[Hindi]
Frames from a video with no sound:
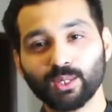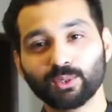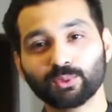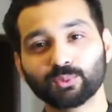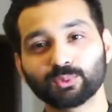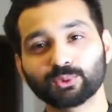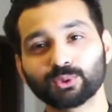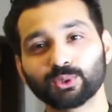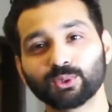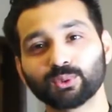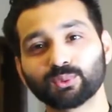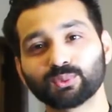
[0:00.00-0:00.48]

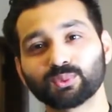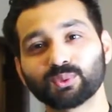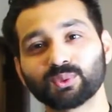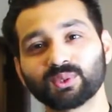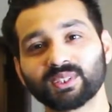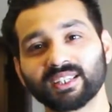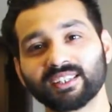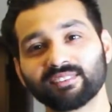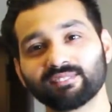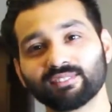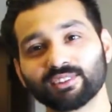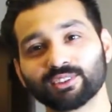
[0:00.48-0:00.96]
कुछ लोगों को
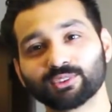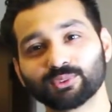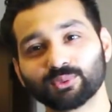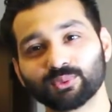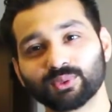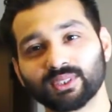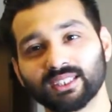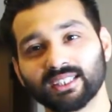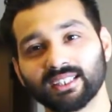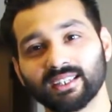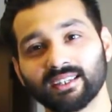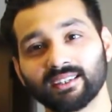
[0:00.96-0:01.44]
क्रेविंग्स
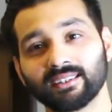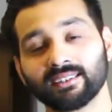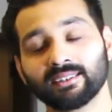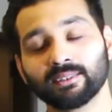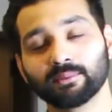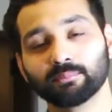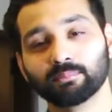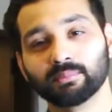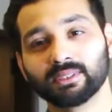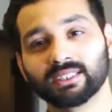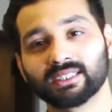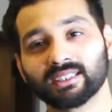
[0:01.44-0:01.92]
होती हैं
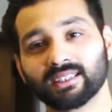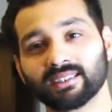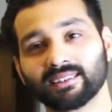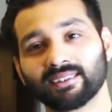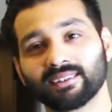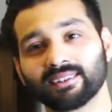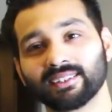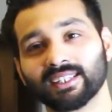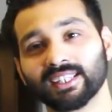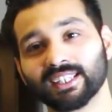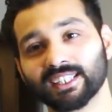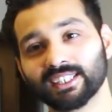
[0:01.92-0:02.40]
मीठा
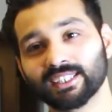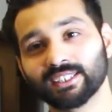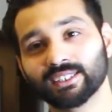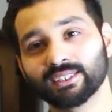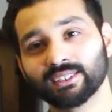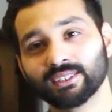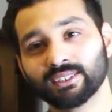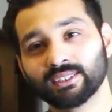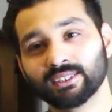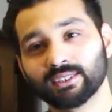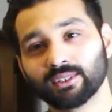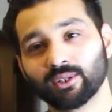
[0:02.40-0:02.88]
खाने की
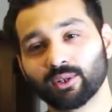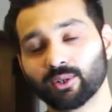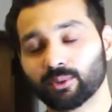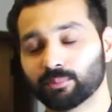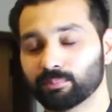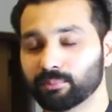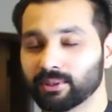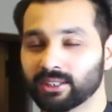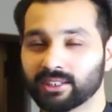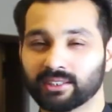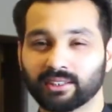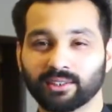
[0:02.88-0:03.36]
और
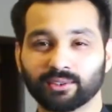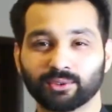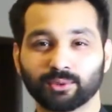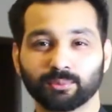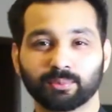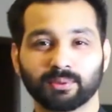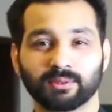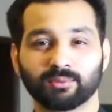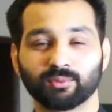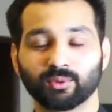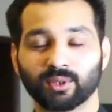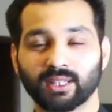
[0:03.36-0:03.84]
मीठा तो
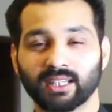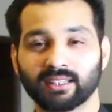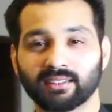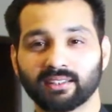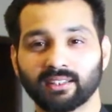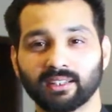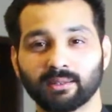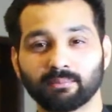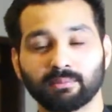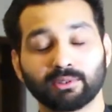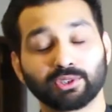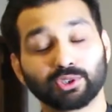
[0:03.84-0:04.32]
फिर वो
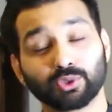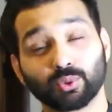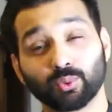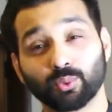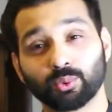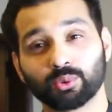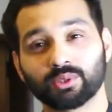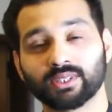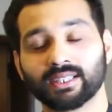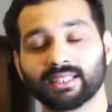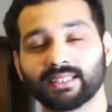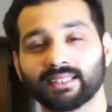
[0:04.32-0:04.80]
कहते हैं बस
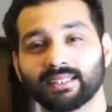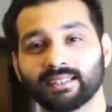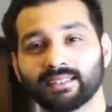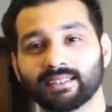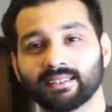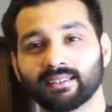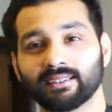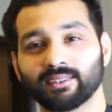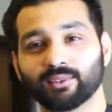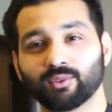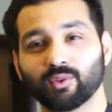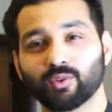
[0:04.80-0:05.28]
छोड़ना ही नहीं
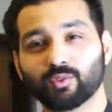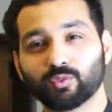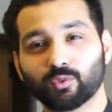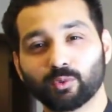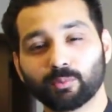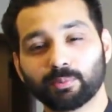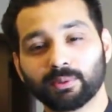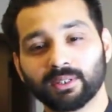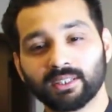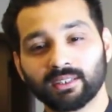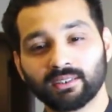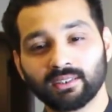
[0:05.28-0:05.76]
है और वो
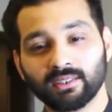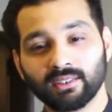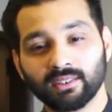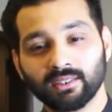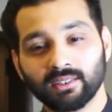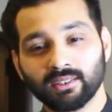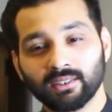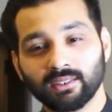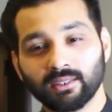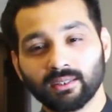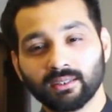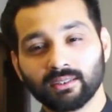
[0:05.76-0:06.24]
फिर
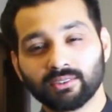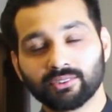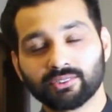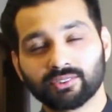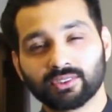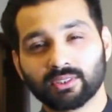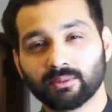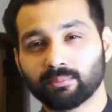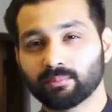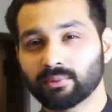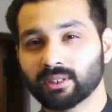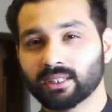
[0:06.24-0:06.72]

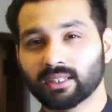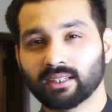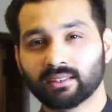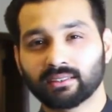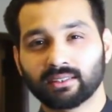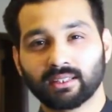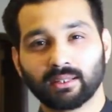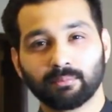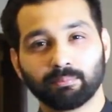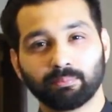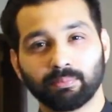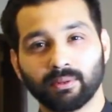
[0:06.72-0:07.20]
स्टमक
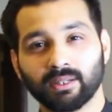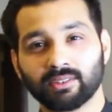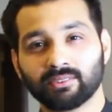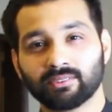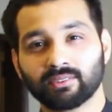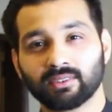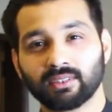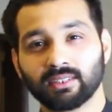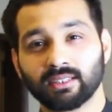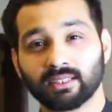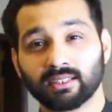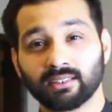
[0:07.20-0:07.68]
कहता है
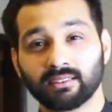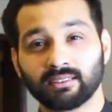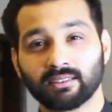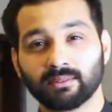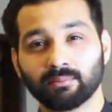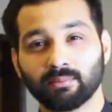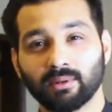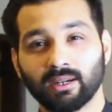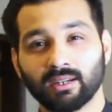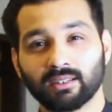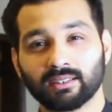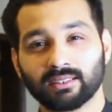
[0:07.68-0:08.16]
बस लेकिन
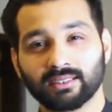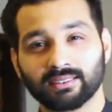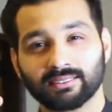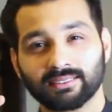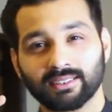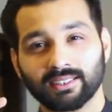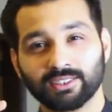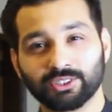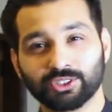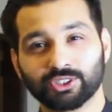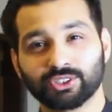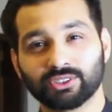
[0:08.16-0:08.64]
दिमाग
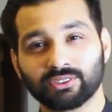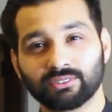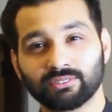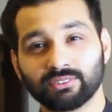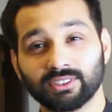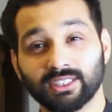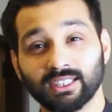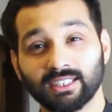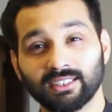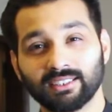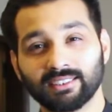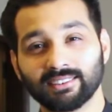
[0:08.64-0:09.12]
कहता है
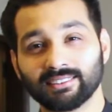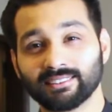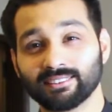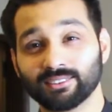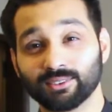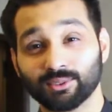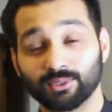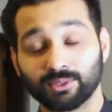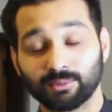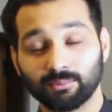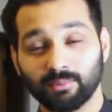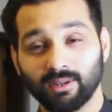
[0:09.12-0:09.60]
दिल
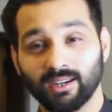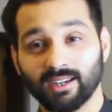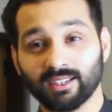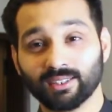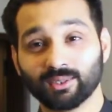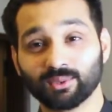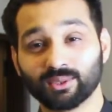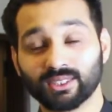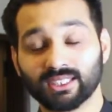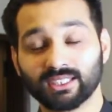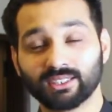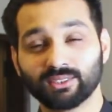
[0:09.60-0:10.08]
जो दिमाग
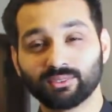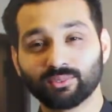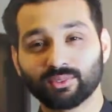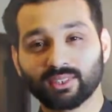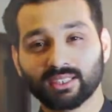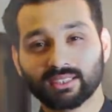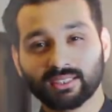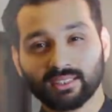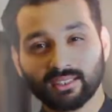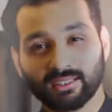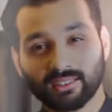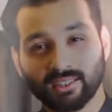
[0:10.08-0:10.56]
और दिल वो
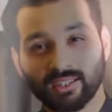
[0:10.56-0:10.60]
कहता है